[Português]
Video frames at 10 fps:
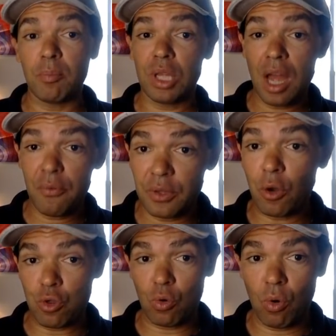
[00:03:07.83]
porque
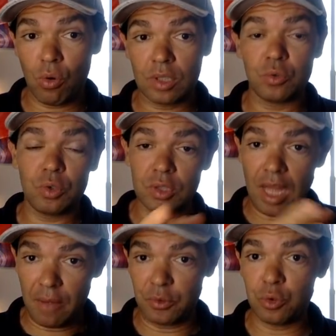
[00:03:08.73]
afinal de contas, o
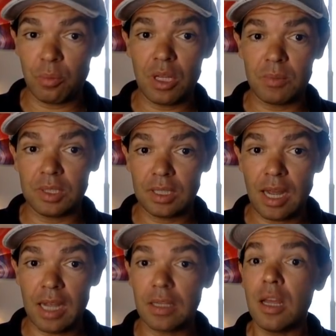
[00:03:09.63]
staff subir na
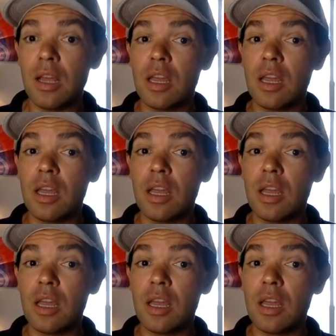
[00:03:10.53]
bicicleta,